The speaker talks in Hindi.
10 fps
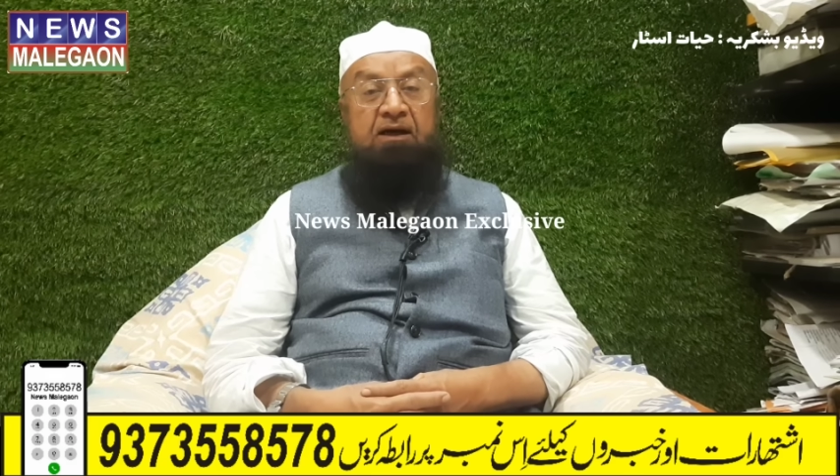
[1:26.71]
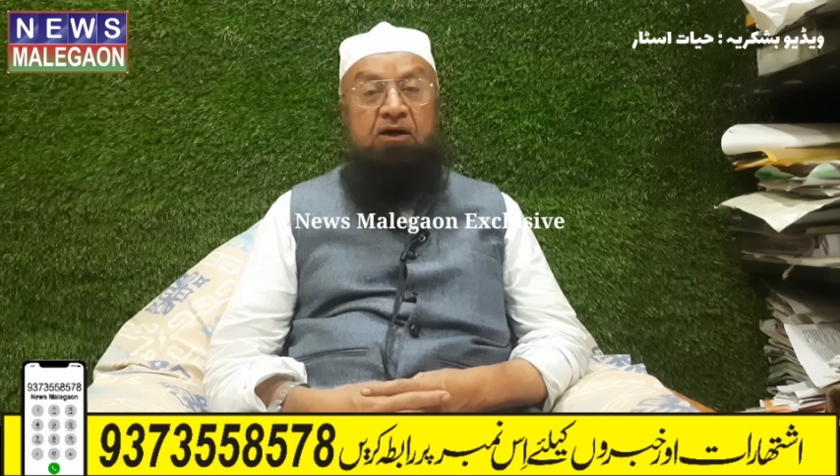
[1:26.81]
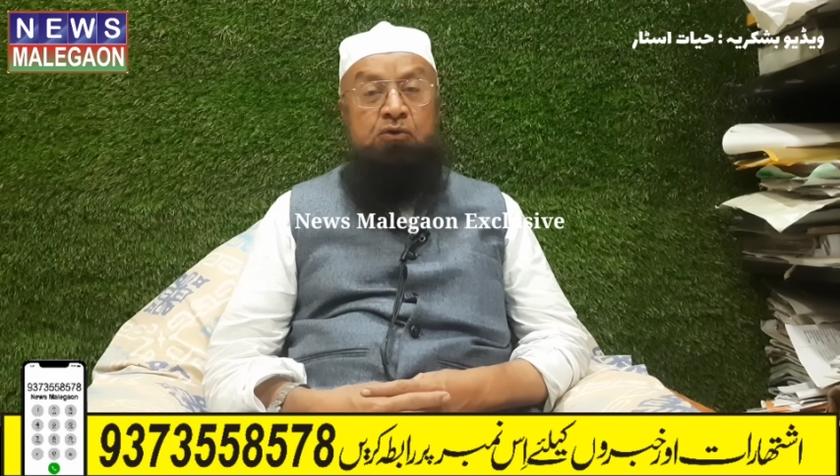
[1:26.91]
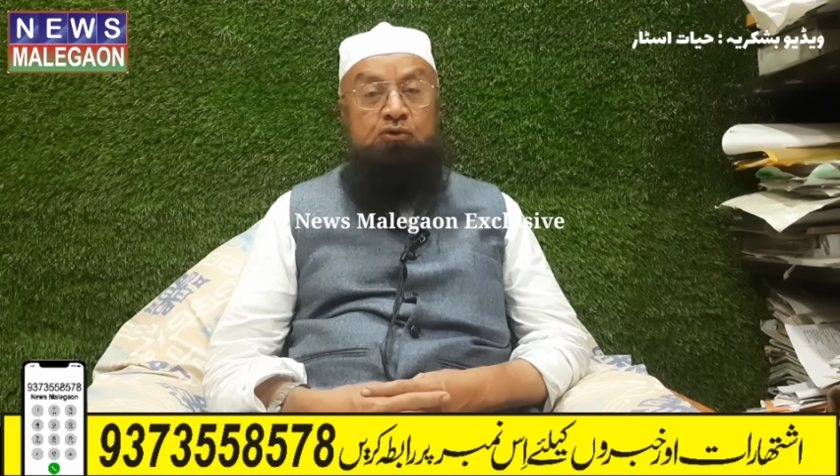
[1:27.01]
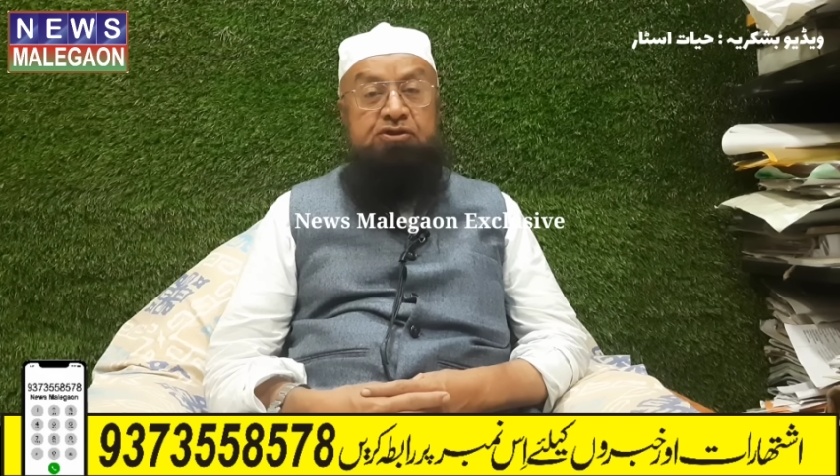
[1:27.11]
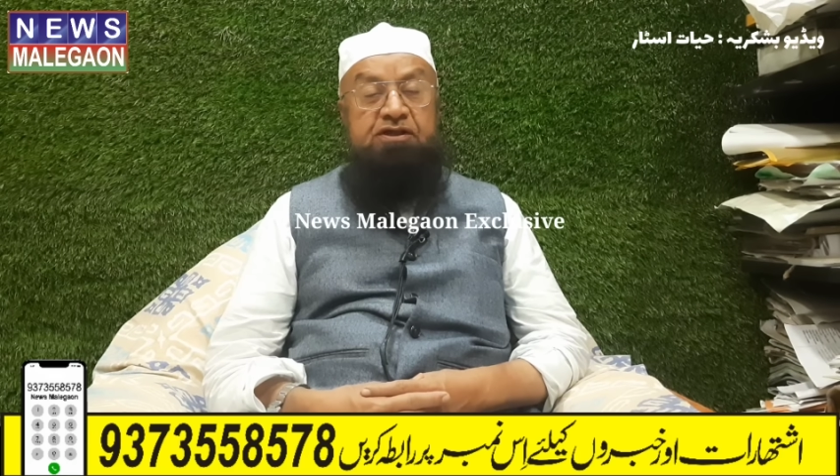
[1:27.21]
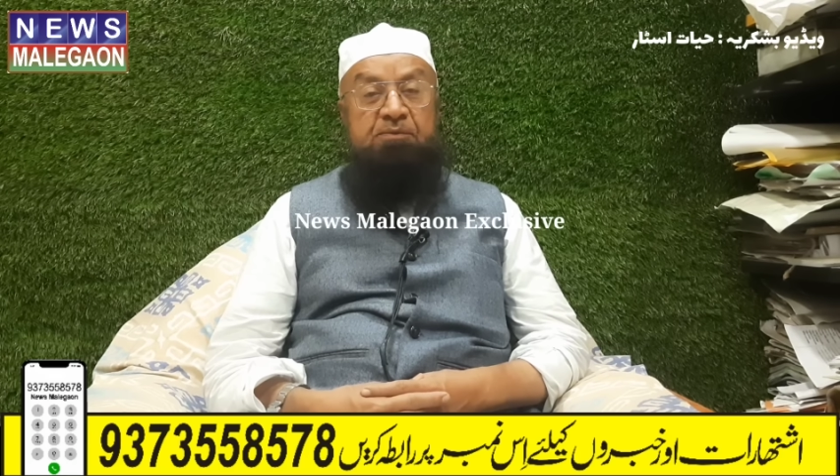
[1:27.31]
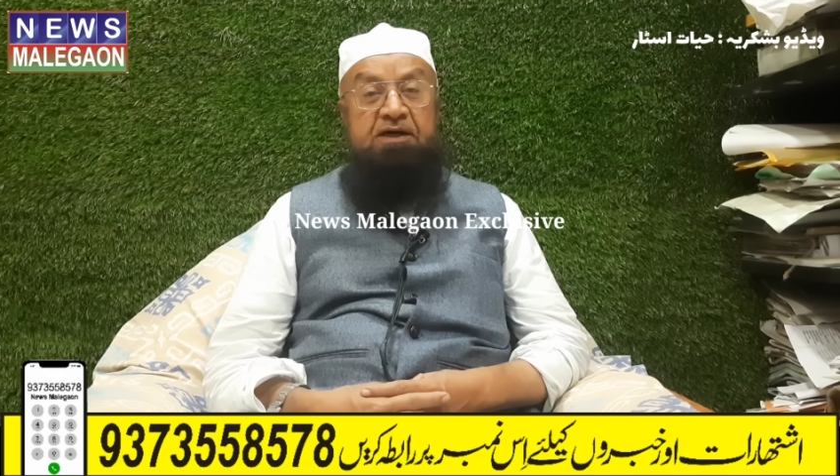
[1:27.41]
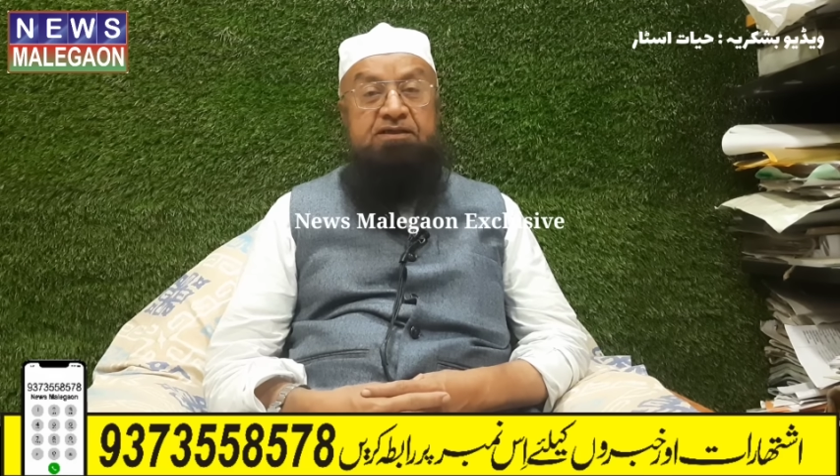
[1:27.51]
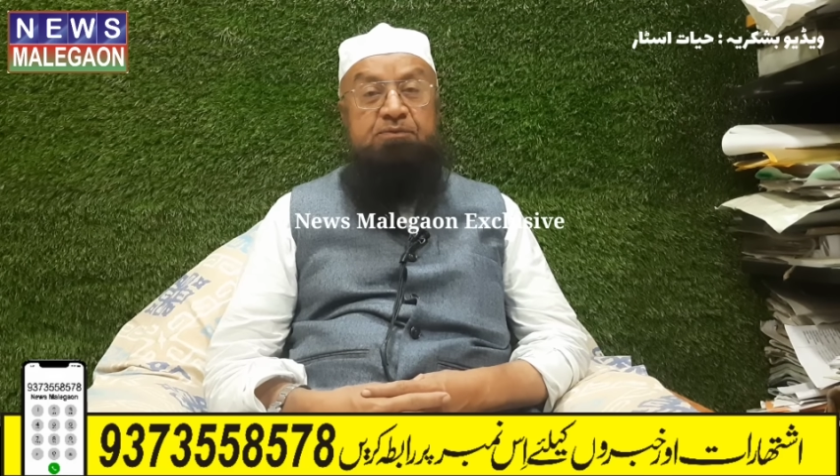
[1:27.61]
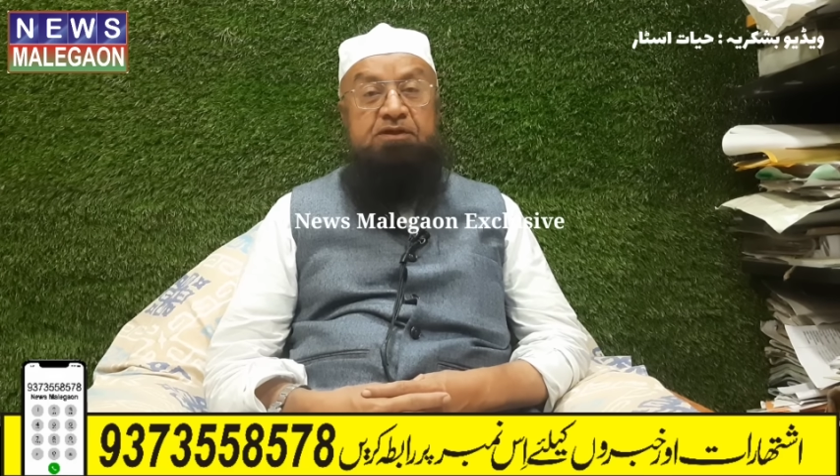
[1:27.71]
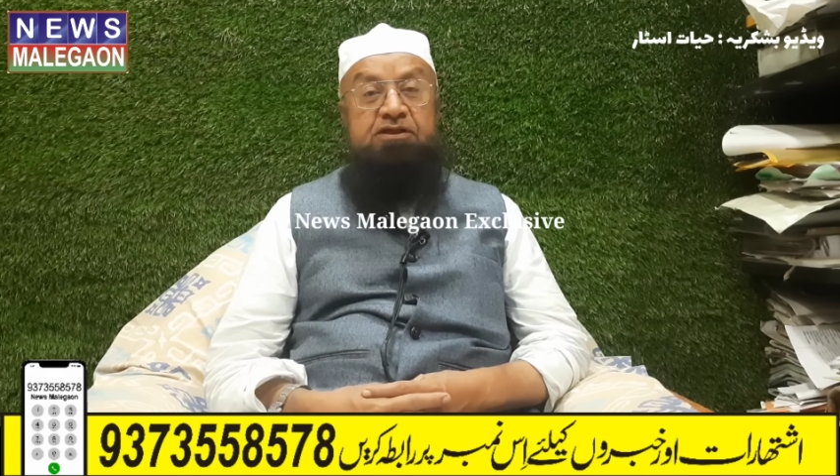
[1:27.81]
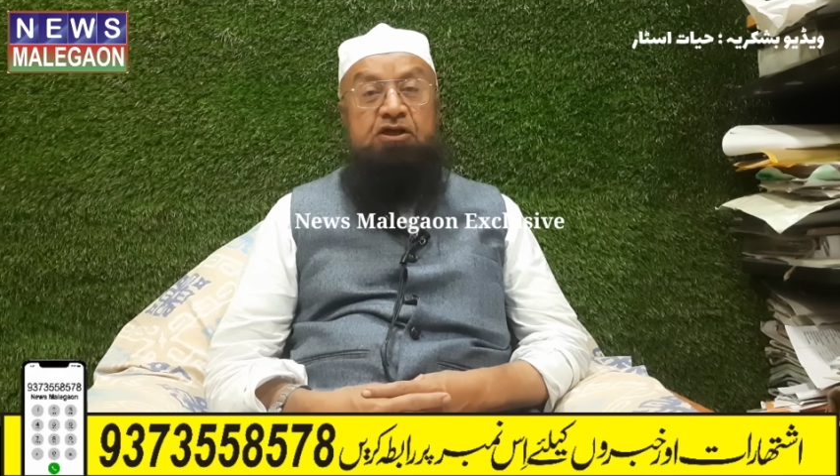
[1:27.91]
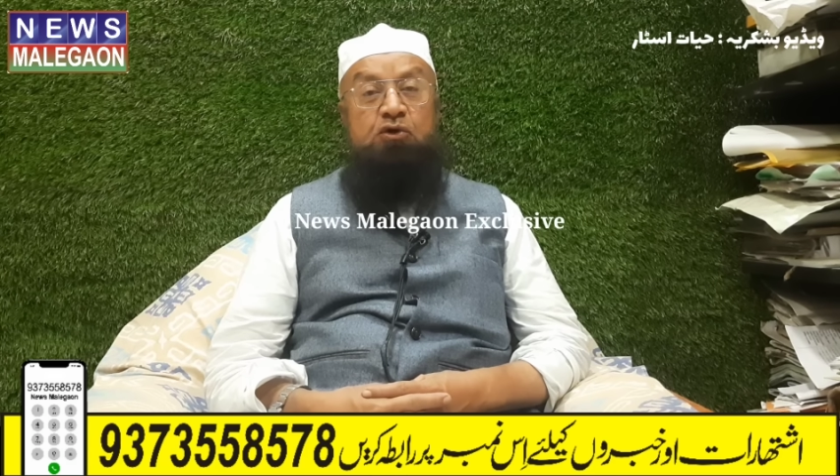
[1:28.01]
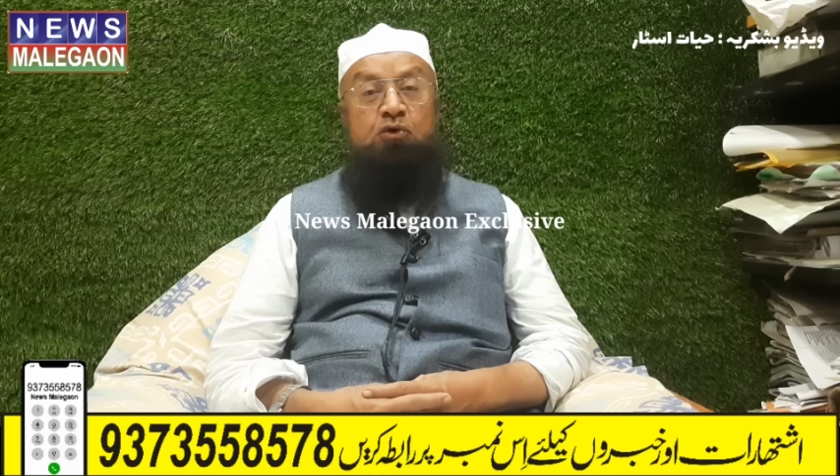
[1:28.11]
और उस समाजी
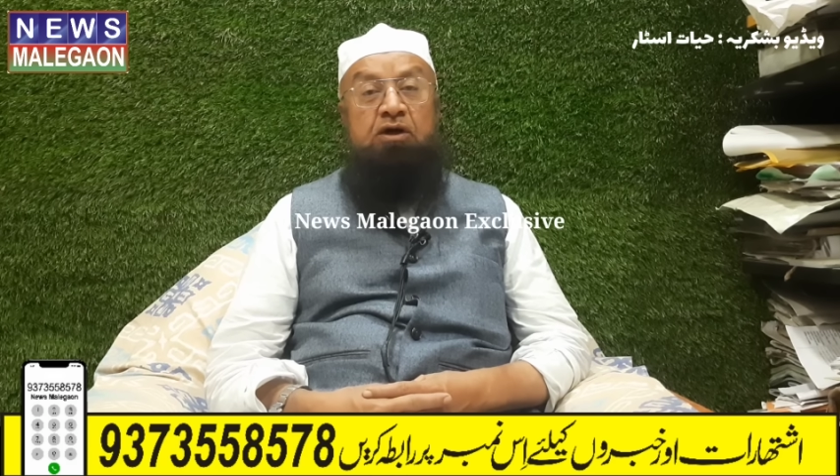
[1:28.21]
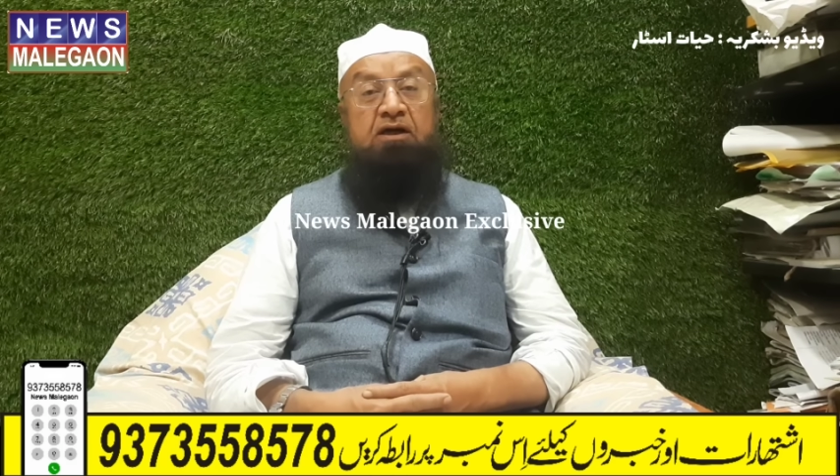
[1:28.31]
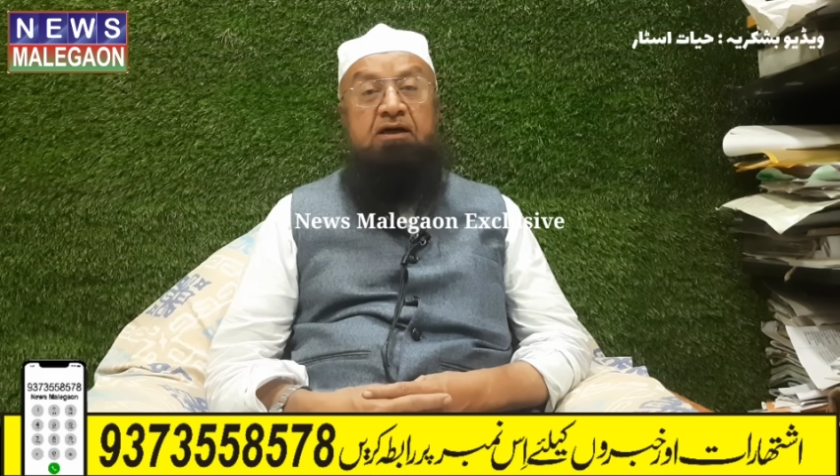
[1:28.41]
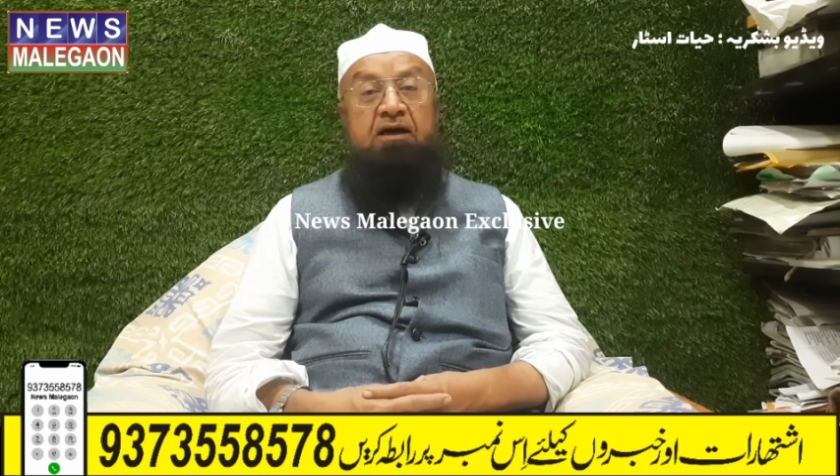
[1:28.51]
मसले को हल